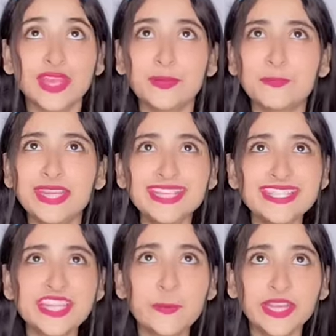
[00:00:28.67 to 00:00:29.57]
मेरे
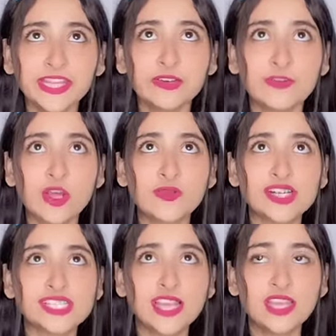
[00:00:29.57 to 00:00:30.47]
इंस्टा पे कितने
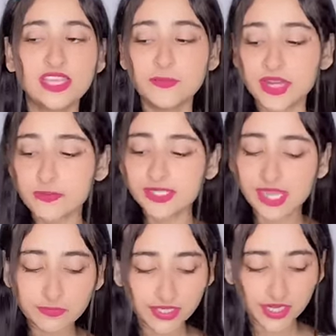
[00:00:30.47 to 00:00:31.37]
फॉलोअर्स हैं ये मेरा
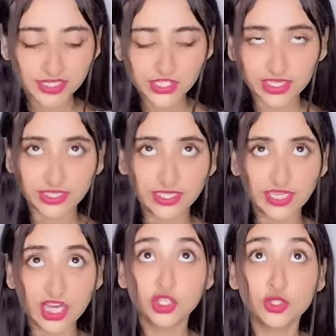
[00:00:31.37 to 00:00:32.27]
मजाक बनाना चाहते हैं
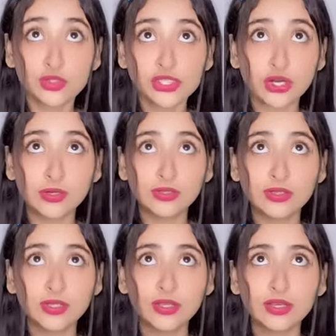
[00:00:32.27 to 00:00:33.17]
क्या दो सौ
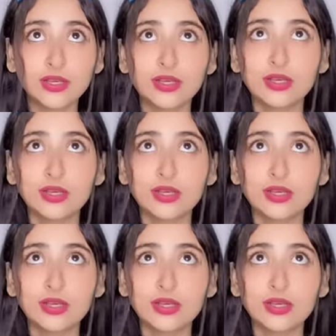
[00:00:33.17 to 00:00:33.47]
करेक्ट